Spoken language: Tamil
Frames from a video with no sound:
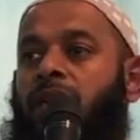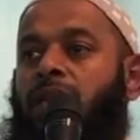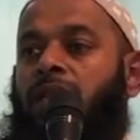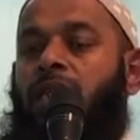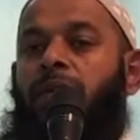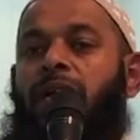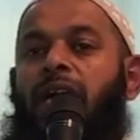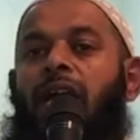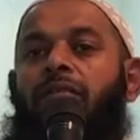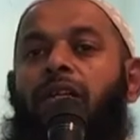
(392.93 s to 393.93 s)

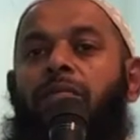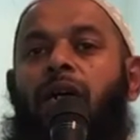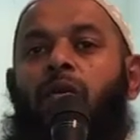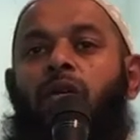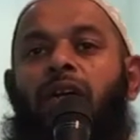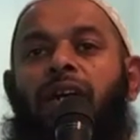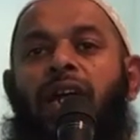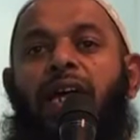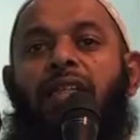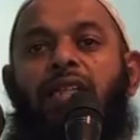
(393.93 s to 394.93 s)
தீமைகளை
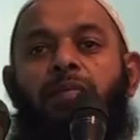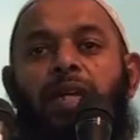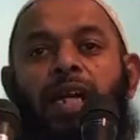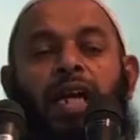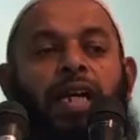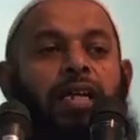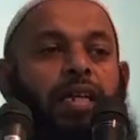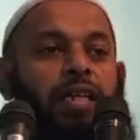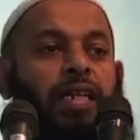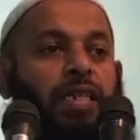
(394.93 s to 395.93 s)
விரும்பக்கூடியவர்களே தீமைகளை
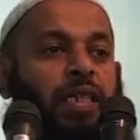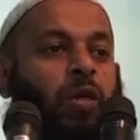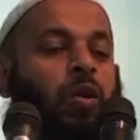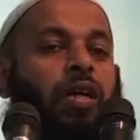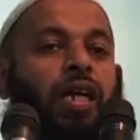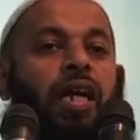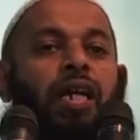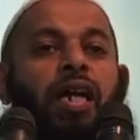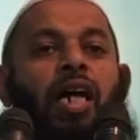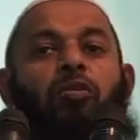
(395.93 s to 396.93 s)
நிறுத்திக் கொள்ளுங்கள்
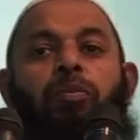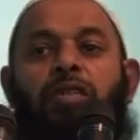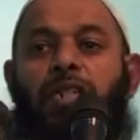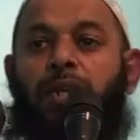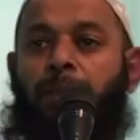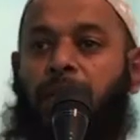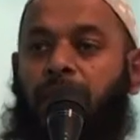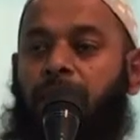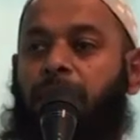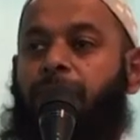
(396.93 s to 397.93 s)
என்ற அறிவிப்பு
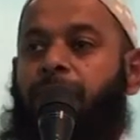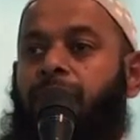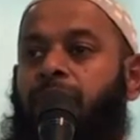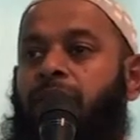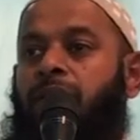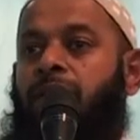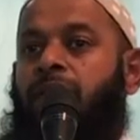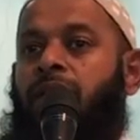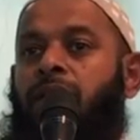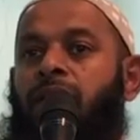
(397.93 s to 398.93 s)
செய்யப்படுகிறது
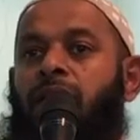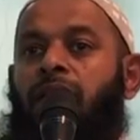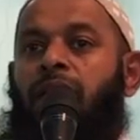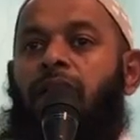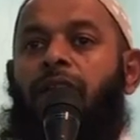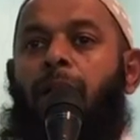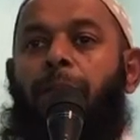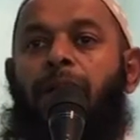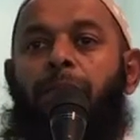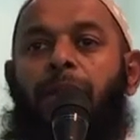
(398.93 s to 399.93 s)
எனவே
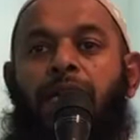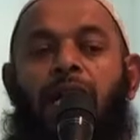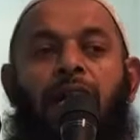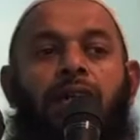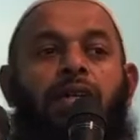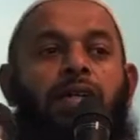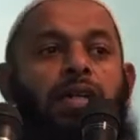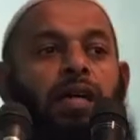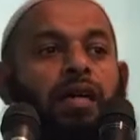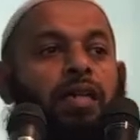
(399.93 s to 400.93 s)
அப்படிப்பட்ட
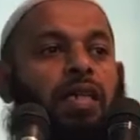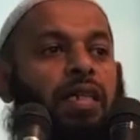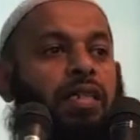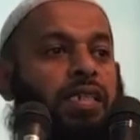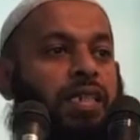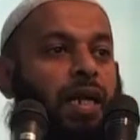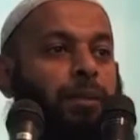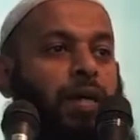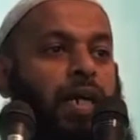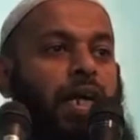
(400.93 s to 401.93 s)
இந்த
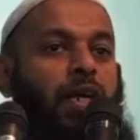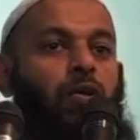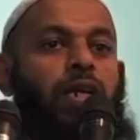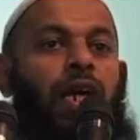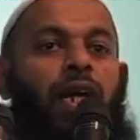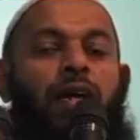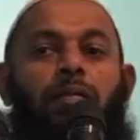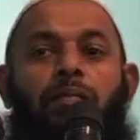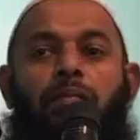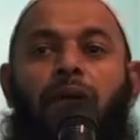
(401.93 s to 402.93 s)
சிறப்புகளை கொண்ட
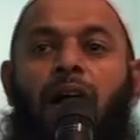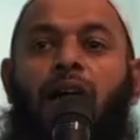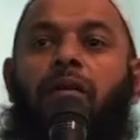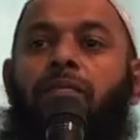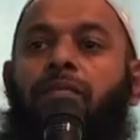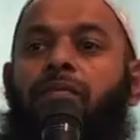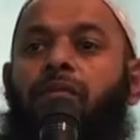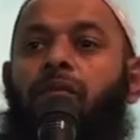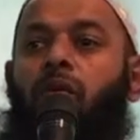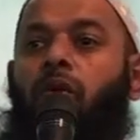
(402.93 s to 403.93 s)
மாதம்
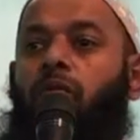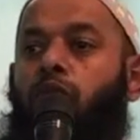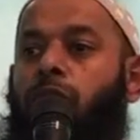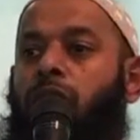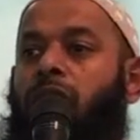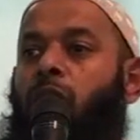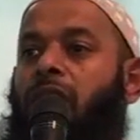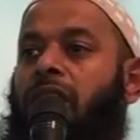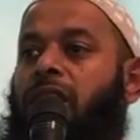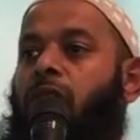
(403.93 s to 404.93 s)
ஒரு மூமியுடைய
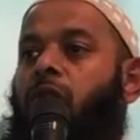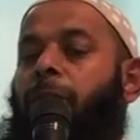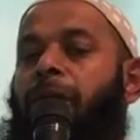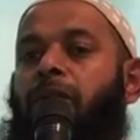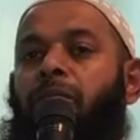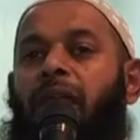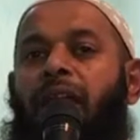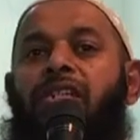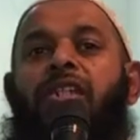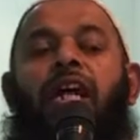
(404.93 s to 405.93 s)
உள்ளத்தில் ஒரு பெரும்
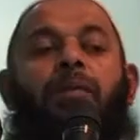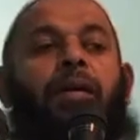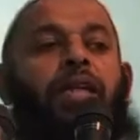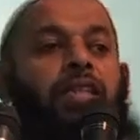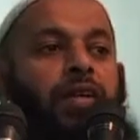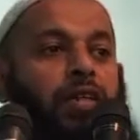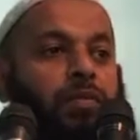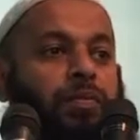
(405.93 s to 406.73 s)
மகிழ்ச்சியை ஏற்படுத்த வேண்டும்